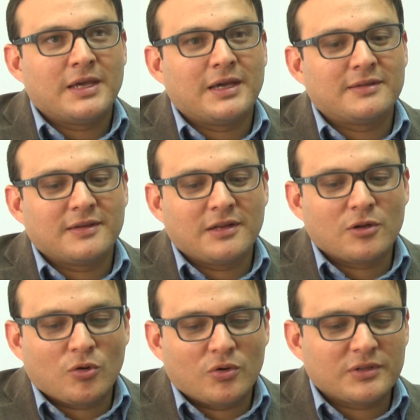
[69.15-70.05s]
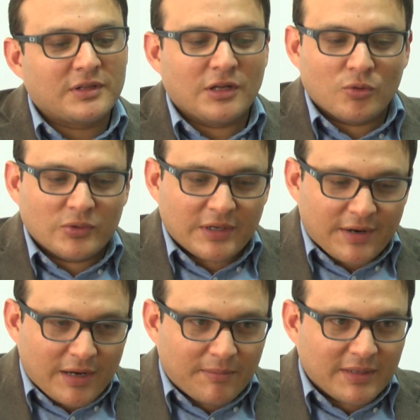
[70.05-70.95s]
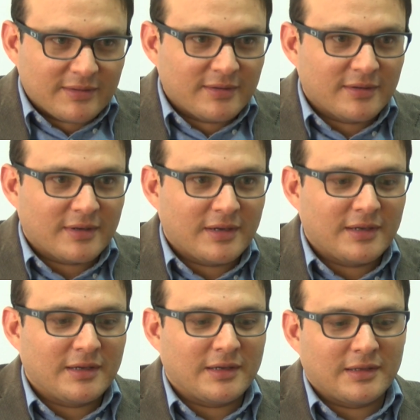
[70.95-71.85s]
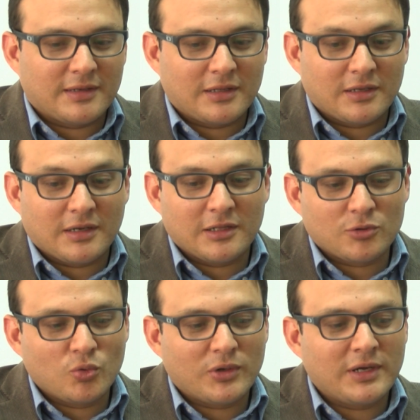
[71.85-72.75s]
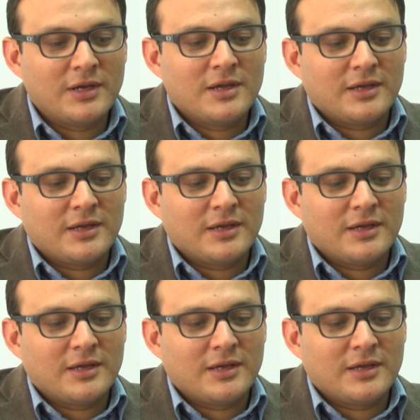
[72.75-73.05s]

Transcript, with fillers: eh, hacer el corte de algunas ramas que en, altura